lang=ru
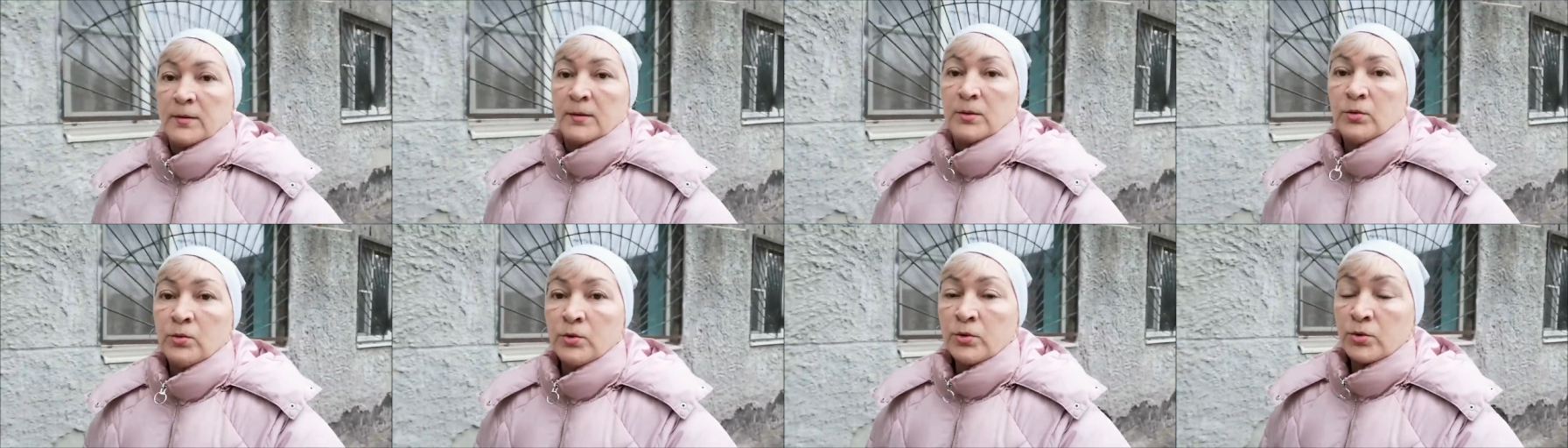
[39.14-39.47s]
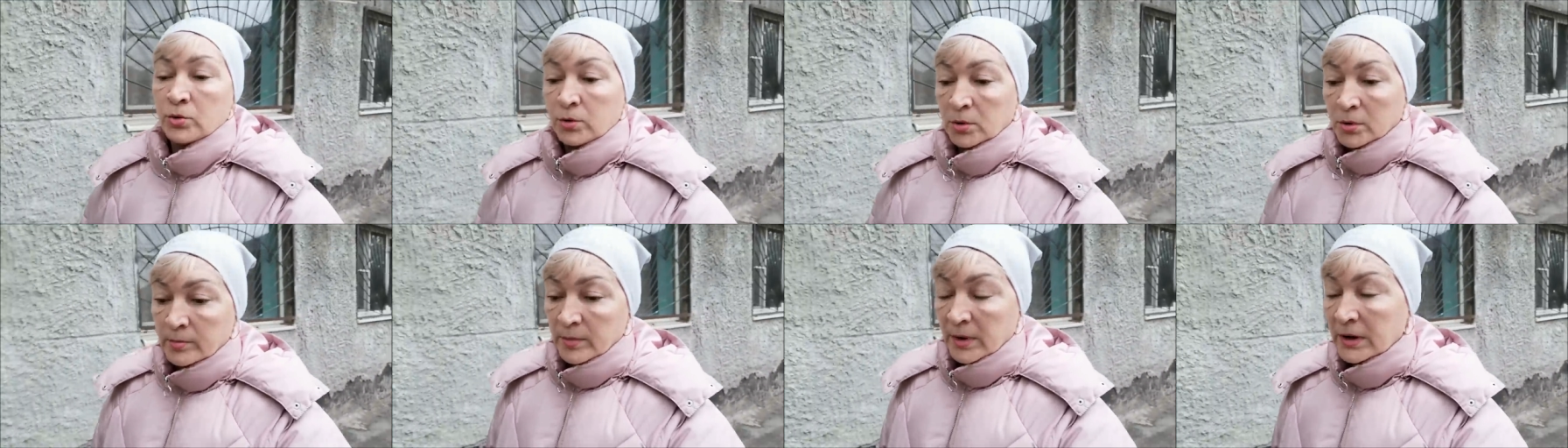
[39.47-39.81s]
Ну
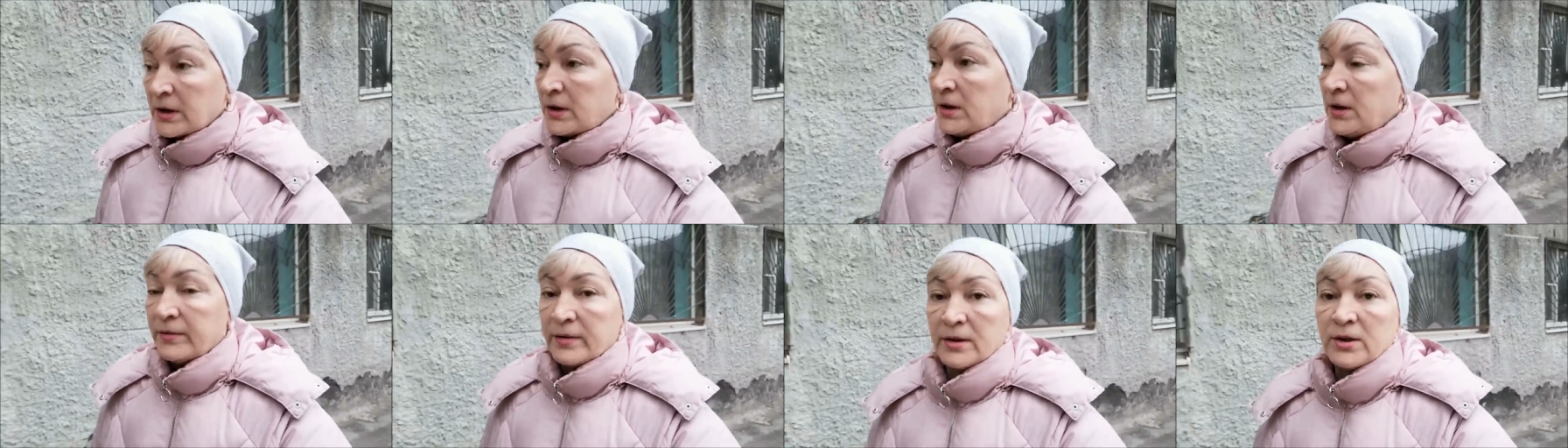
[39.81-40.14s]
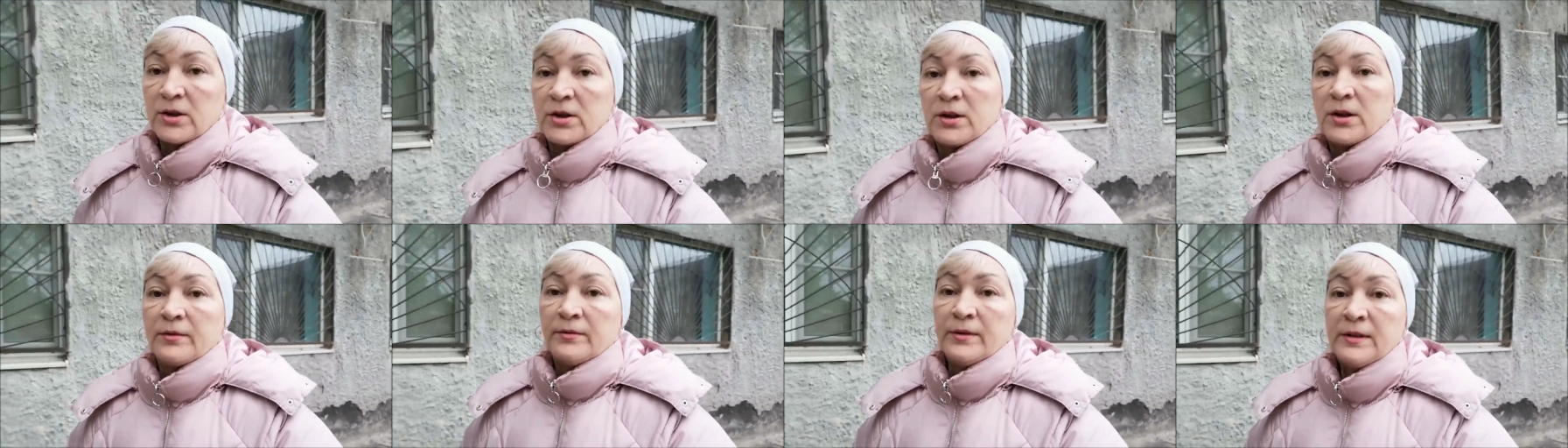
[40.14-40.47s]
что, мои
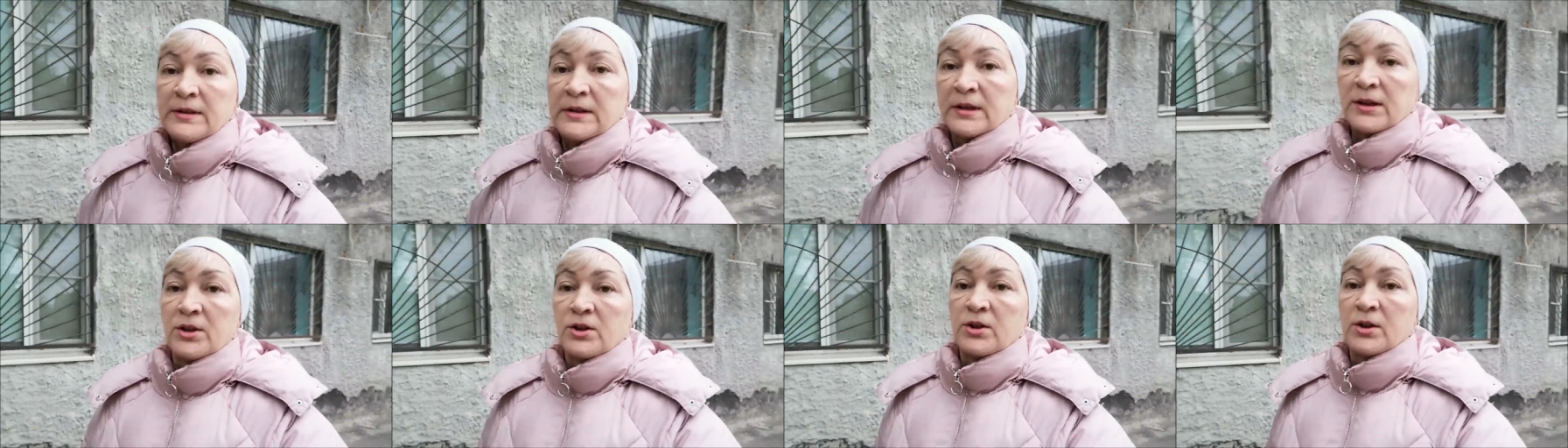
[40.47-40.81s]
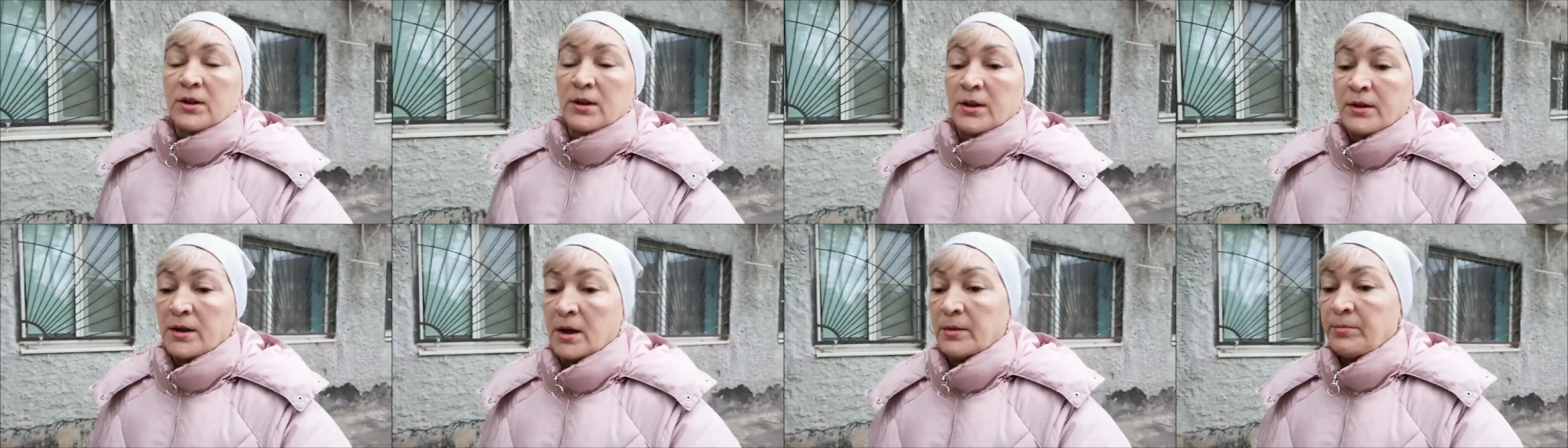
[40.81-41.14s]
девочки,
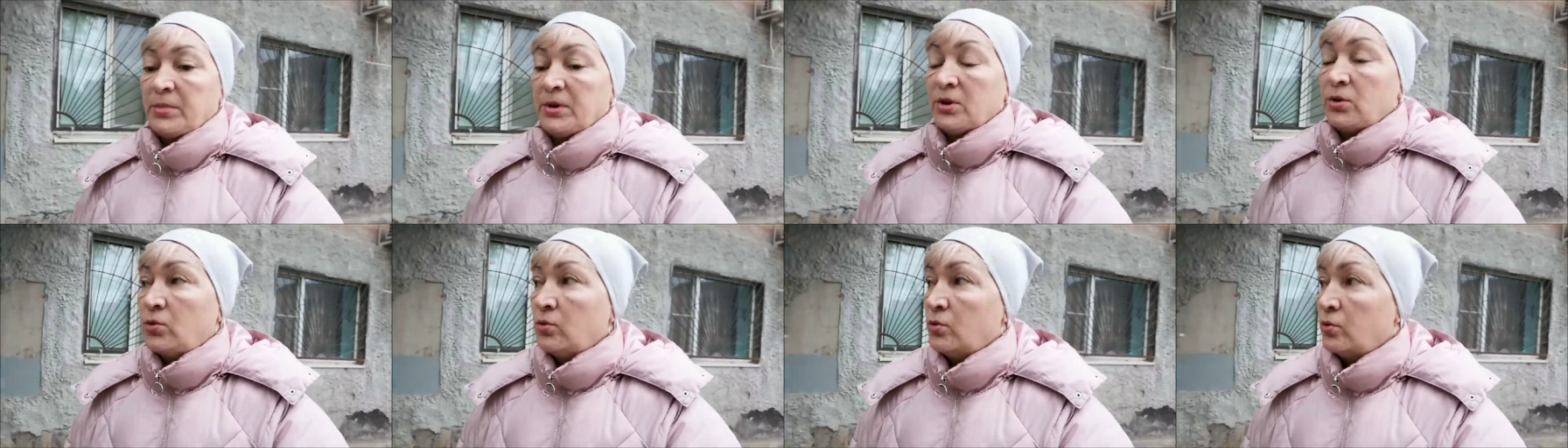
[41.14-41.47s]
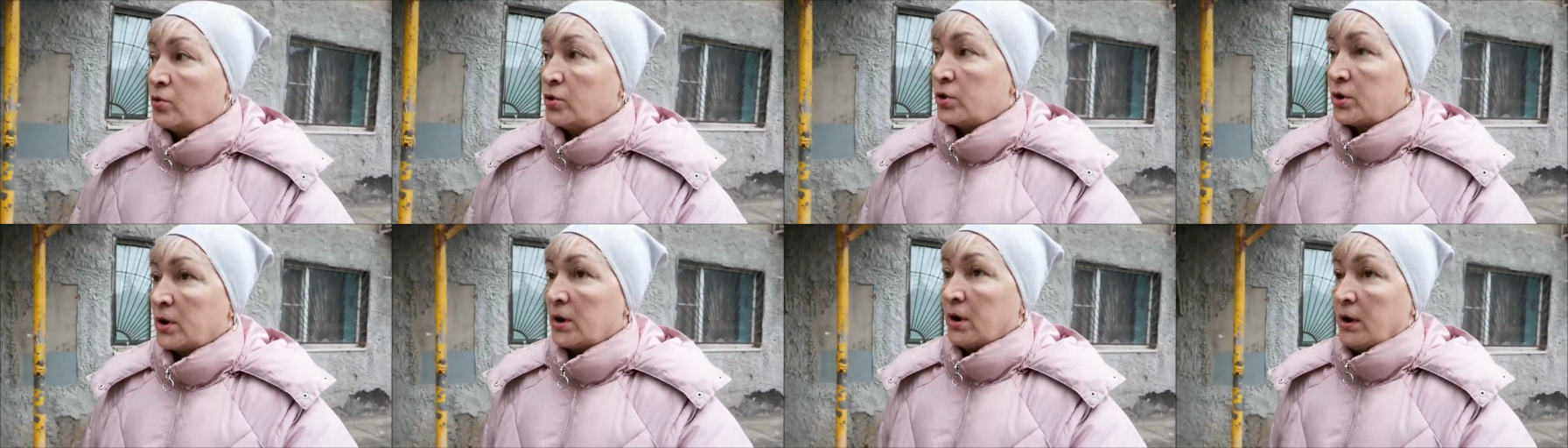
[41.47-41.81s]
выскочила я, бегу
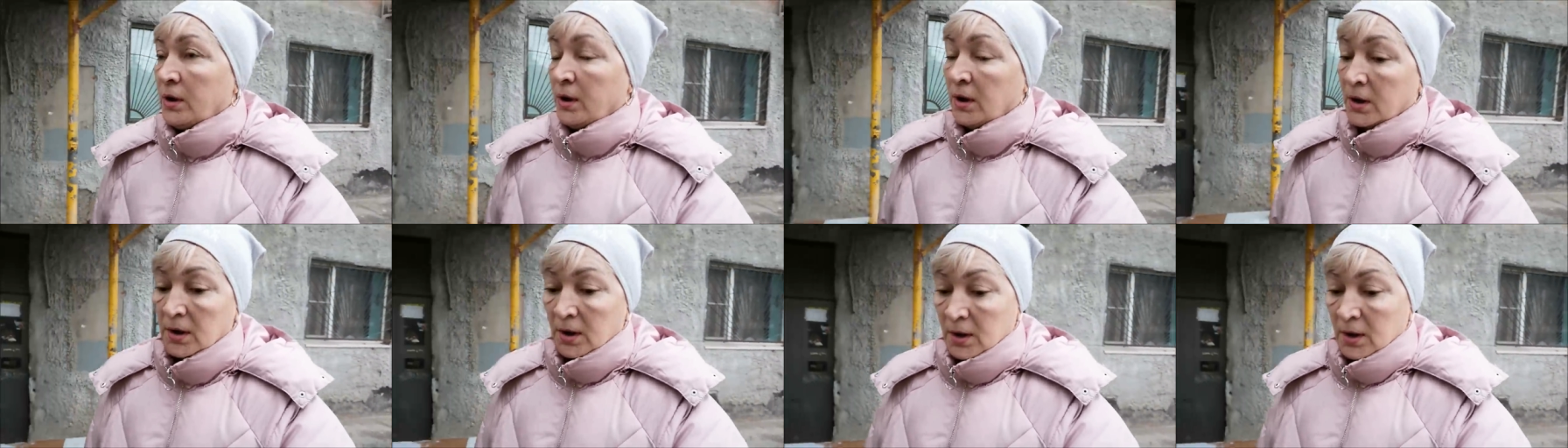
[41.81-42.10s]
уже.